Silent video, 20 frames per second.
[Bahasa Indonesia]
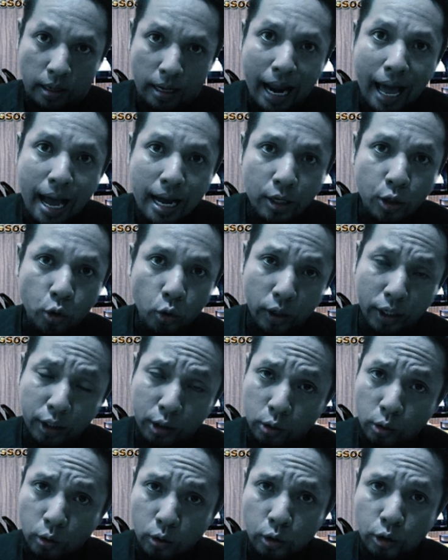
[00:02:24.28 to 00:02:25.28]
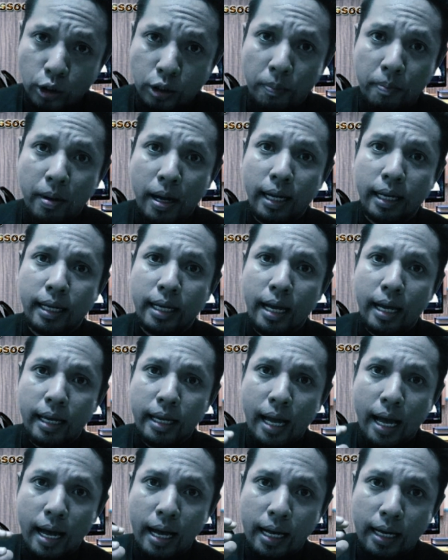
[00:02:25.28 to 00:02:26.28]
Lagu itu
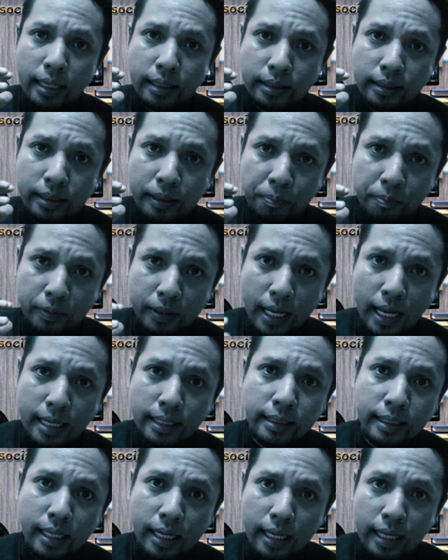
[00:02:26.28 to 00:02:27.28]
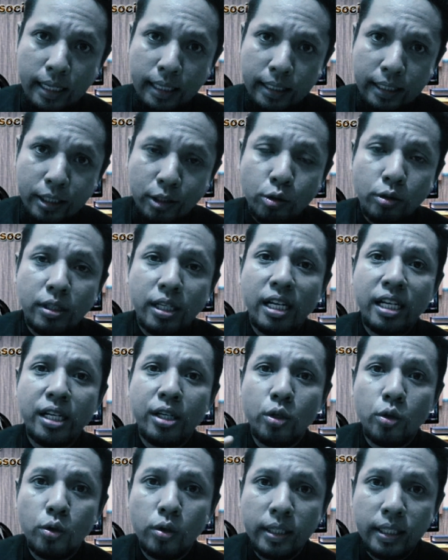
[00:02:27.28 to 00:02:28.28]
sebagai hak ciptanya itu
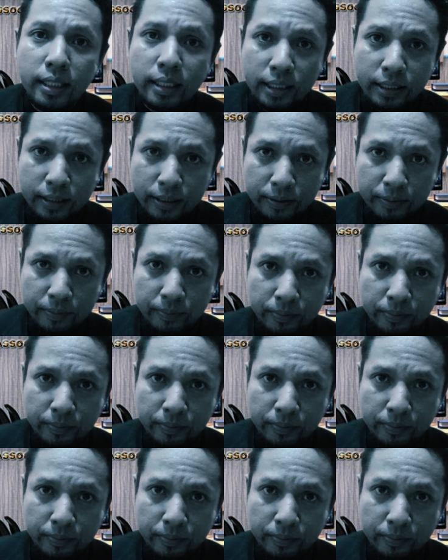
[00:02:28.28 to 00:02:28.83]
dilindungi